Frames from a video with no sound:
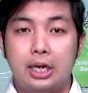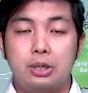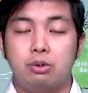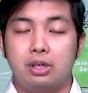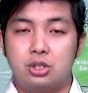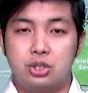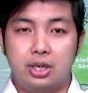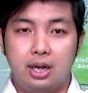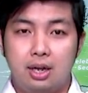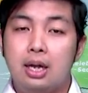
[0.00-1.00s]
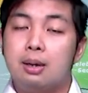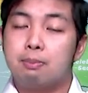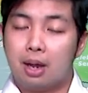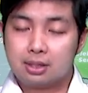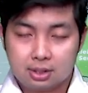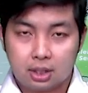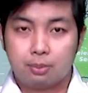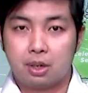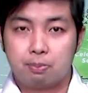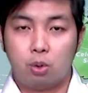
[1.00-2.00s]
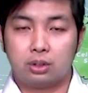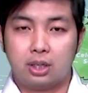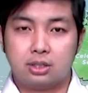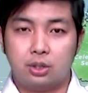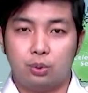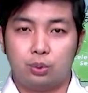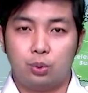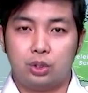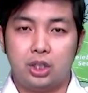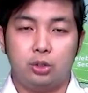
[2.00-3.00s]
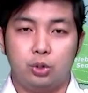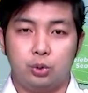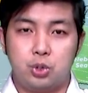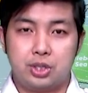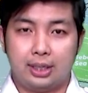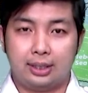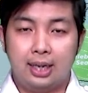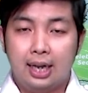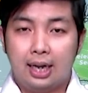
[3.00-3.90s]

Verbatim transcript: Indonesia masih berpotensi untuk diguyur hujan.